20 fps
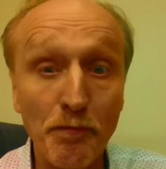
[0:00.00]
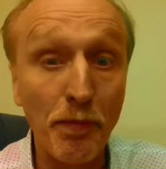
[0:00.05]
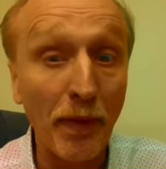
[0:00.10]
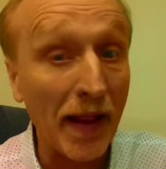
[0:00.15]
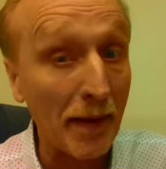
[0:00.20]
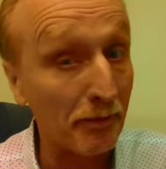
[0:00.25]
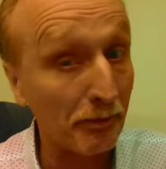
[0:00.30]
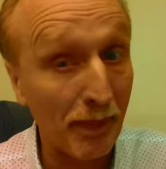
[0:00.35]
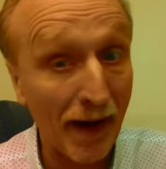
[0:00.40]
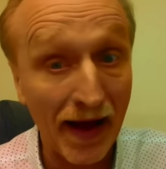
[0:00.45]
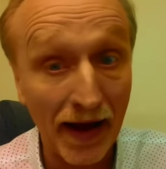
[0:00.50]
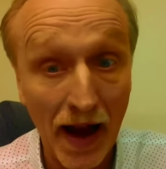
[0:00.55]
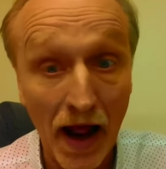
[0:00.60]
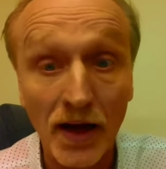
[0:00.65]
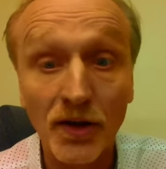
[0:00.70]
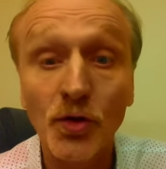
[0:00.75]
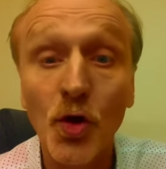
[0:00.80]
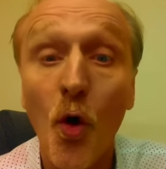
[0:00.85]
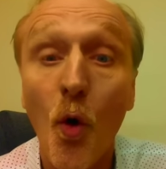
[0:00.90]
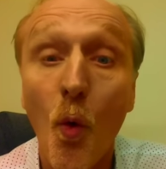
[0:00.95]

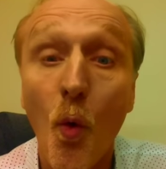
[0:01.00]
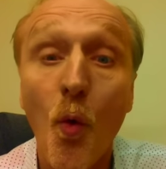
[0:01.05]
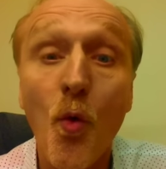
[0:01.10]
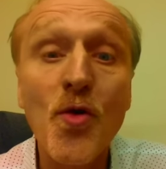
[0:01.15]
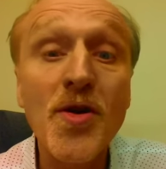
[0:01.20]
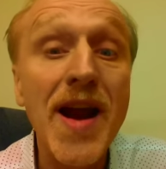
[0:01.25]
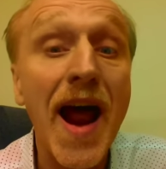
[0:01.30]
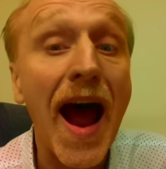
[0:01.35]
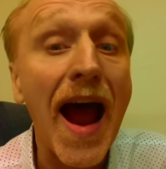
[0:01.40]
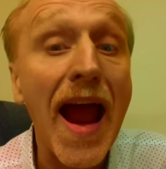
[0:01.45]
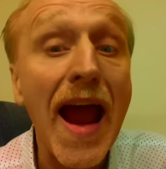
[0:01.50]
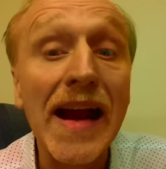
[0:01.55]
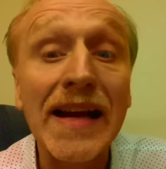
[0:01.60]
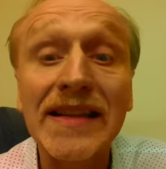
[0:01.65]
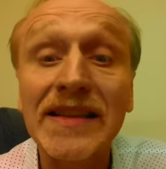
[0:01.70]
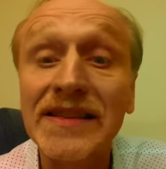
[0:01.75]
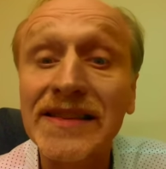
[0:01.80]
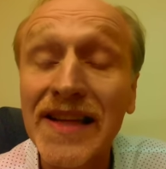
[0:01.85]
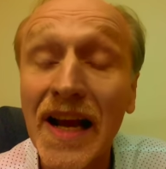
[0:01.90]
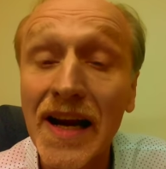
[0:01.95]
Preparando una
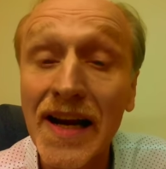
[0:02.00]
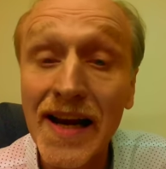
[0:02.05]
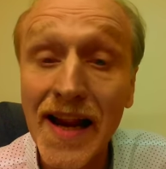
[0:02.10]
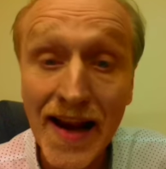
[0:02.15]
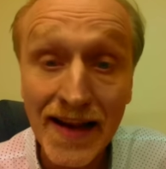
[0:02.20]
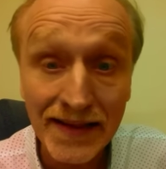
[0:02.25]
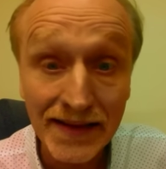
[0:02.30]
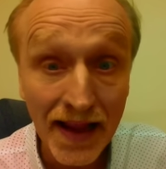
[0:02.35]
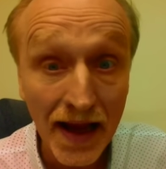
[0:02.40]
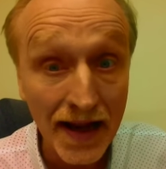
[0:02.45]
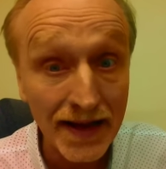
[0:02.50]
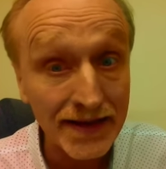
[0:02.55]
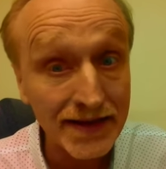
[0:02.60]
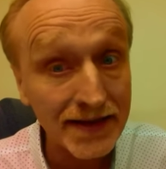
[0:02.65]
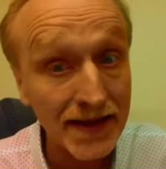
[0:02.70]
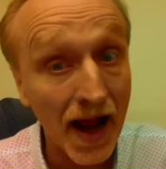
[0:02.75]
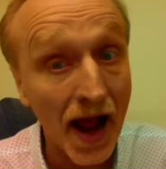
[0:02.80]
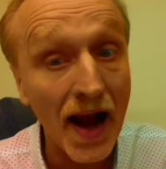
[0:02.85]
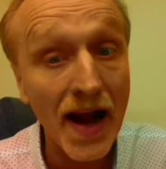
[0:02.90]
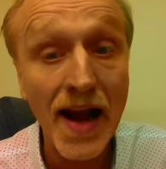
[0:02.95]
excelente
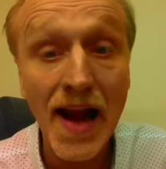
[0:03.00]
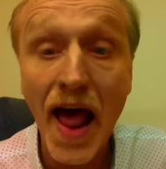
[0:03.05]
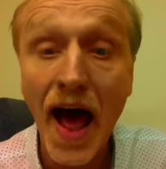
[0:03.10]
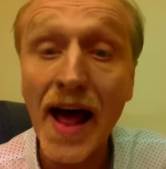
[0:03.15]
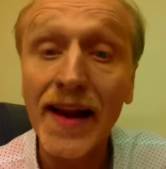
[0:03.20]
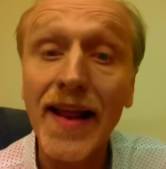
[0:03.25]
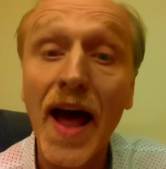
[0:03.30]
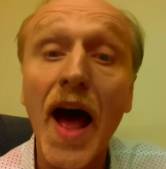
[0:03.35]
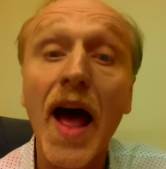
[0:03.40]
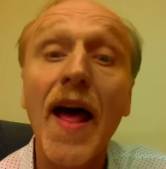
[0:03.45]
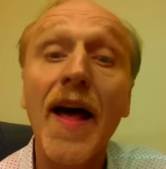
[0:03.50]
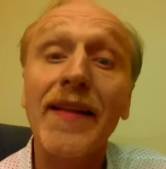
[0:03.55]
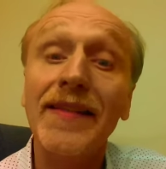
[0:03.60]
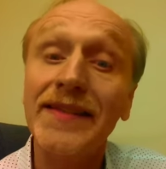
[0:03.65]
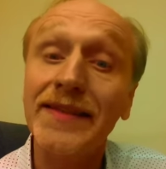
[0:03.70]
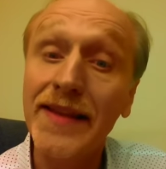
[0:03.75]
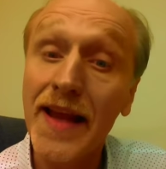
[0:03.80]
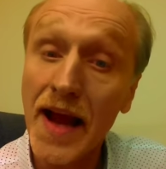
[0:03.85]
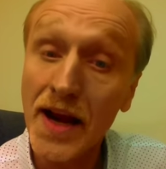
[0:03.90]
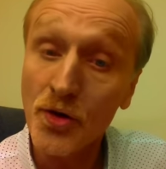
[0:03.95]
ensalada
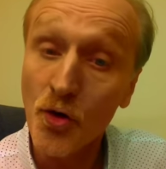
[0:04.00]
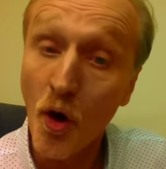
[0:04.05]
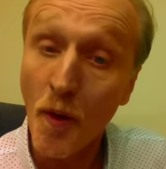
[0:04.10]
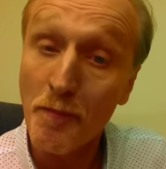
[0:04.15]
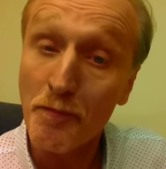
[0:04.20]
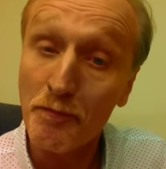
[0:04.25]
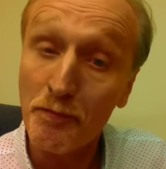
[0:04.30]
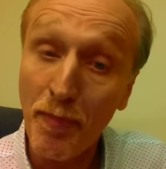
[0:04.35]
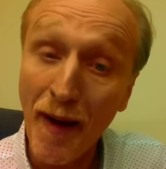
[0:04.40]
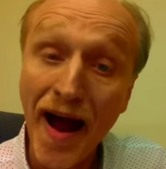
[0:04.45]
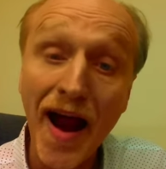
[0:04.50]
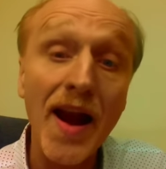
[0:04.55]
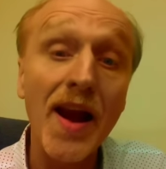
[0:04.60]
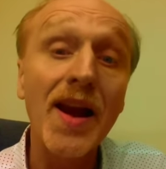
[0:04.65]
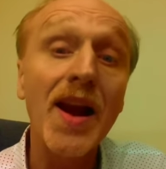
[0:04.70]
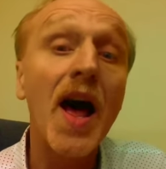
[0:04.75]
de nopal